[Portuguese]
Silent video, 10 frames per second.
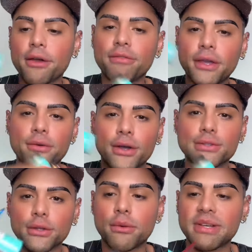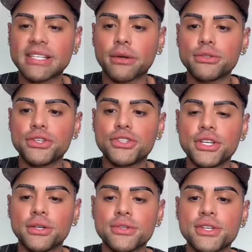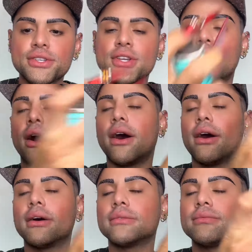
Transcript: eu venho, ó, só dou uma sacudidinha, ó.